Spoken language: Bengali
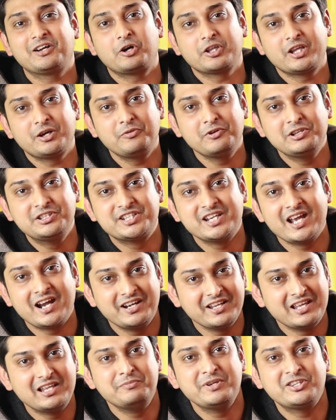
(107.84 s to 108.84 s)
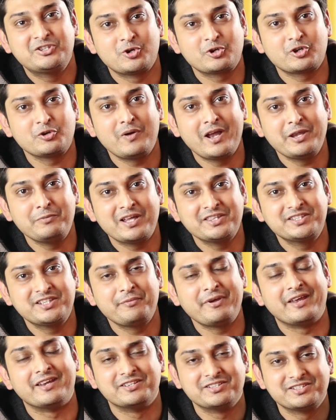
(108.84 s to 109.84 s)
নিয়ে কথা বলছি আর রিয়েলমি ছোট ভাই বাদ
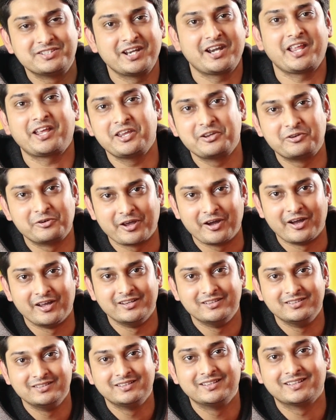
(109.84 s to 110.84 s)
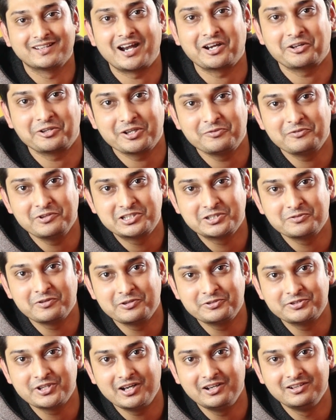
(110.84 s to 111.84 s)
যাবে সেটা কি করে হয় তার কথা বলছি
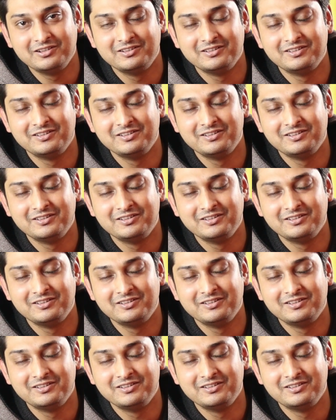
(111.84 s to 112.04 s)
বলুন তো